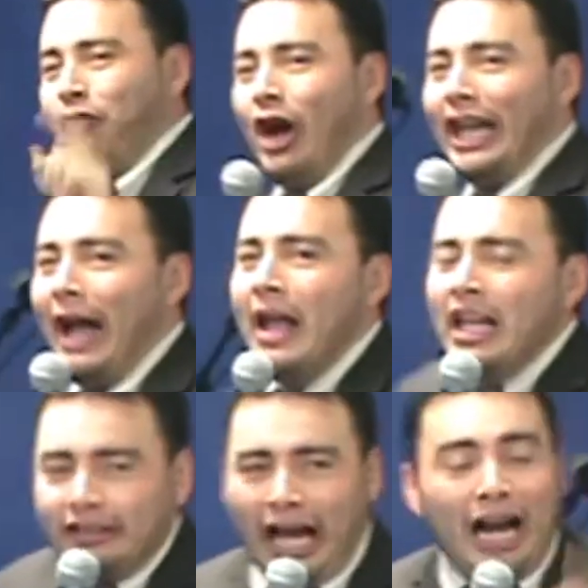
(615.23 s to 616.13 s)
afuera,
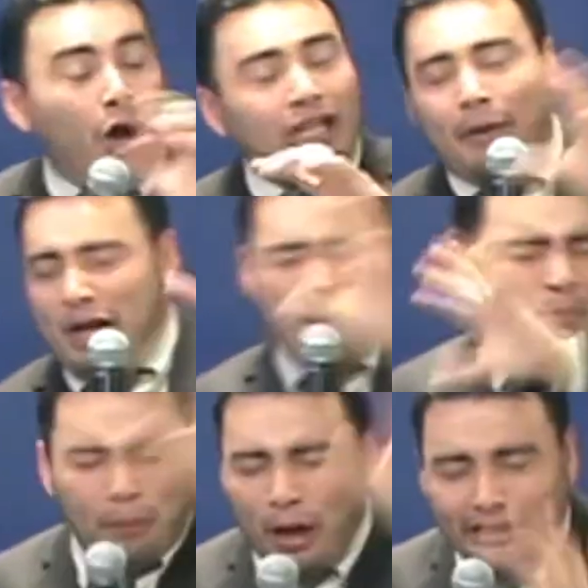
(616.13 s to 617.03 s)
oiga bien, no
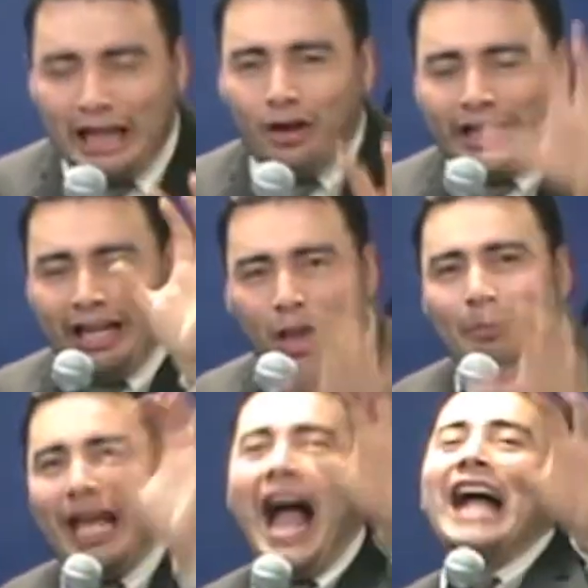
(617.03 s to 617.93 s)
importa lo que el
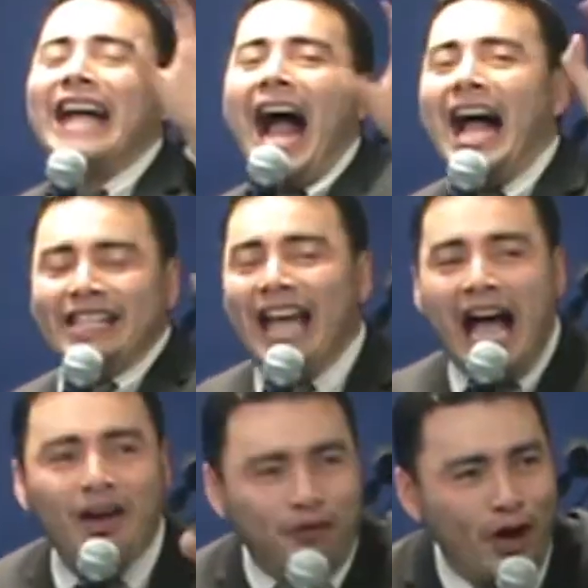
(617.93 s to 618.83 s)
hombre haga
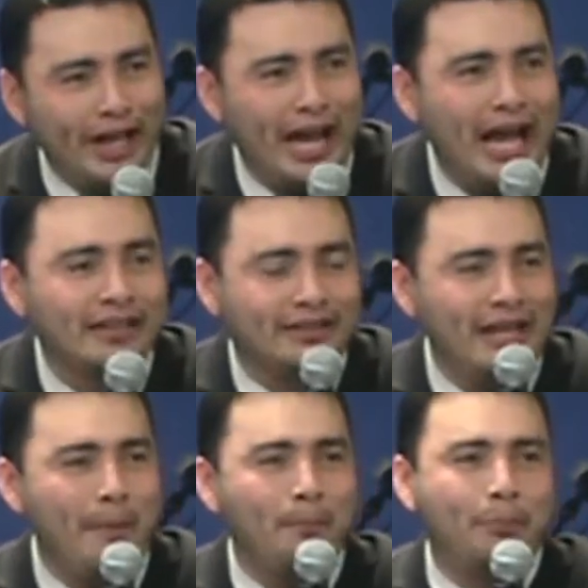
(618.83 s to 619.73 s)
allá afuera,
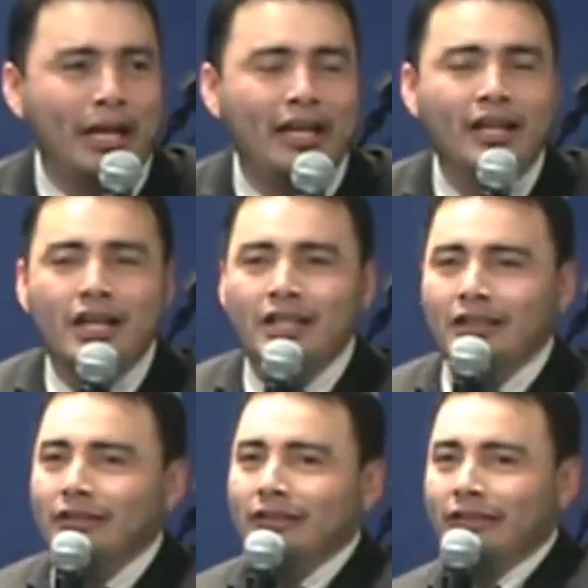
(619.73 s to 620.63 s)
siempre
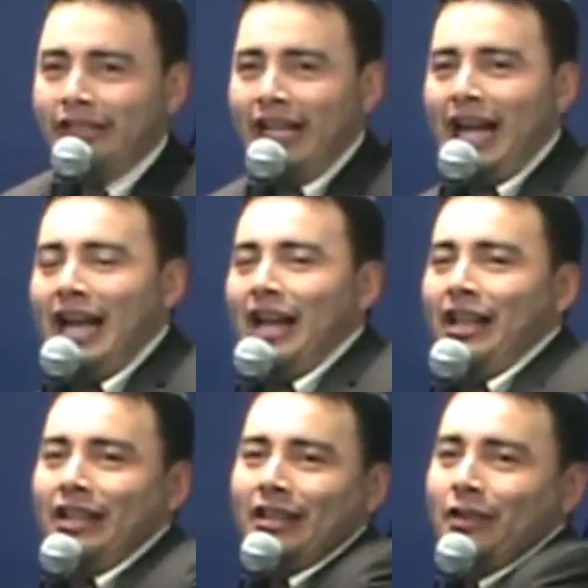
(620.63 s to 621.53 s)

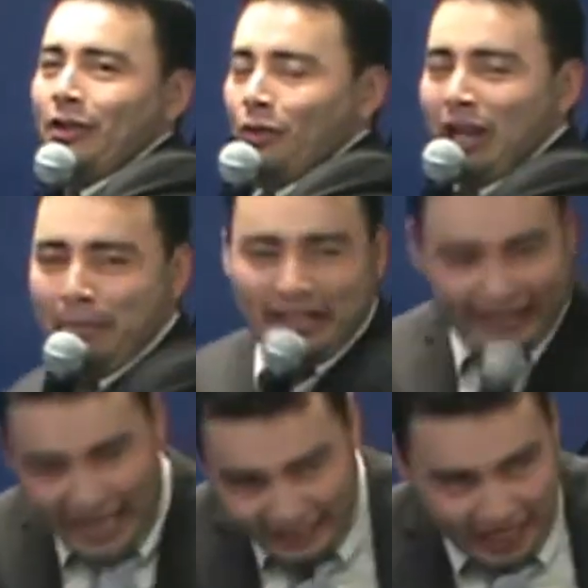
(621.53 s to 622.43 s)
será una
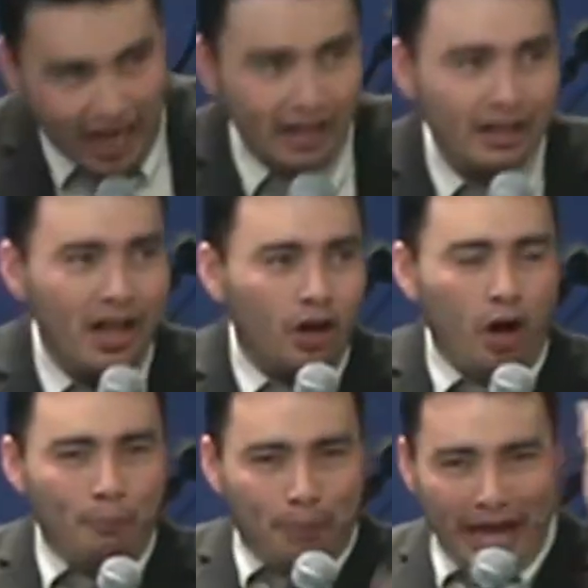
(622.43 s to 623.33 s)
miseria
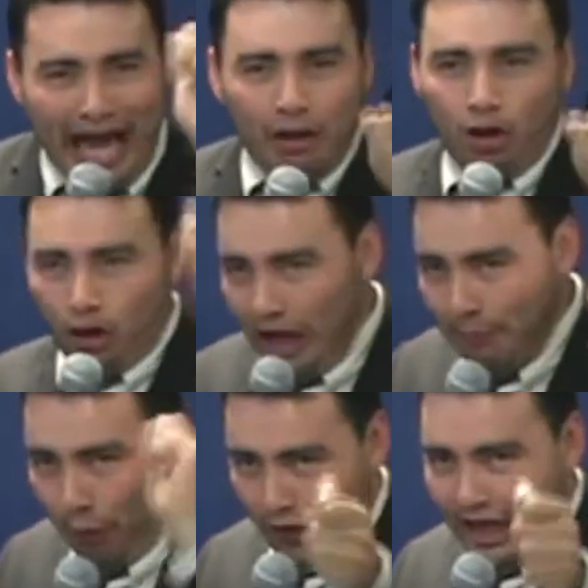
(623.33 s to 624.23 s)
comparado con
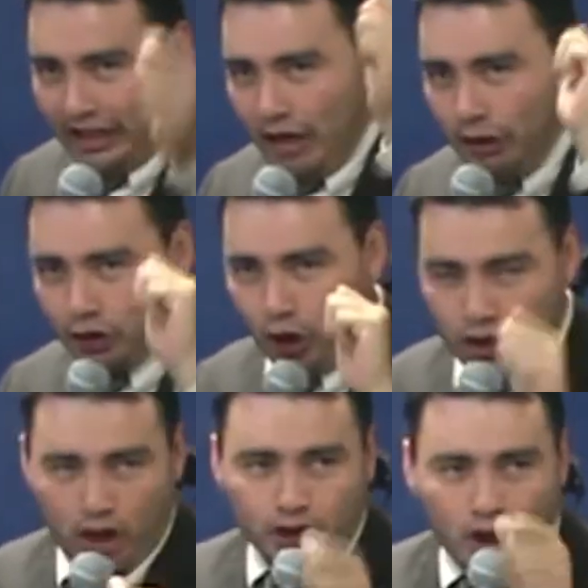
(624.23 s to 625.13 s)
el poder de nuestro
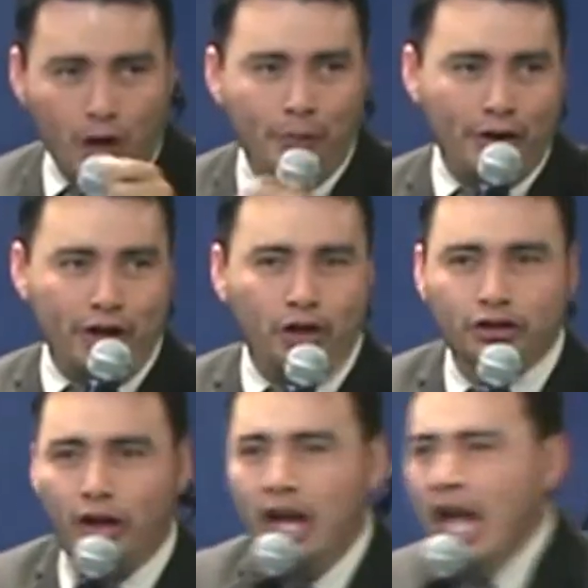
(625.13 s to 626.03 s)
Dios Todopoderoso.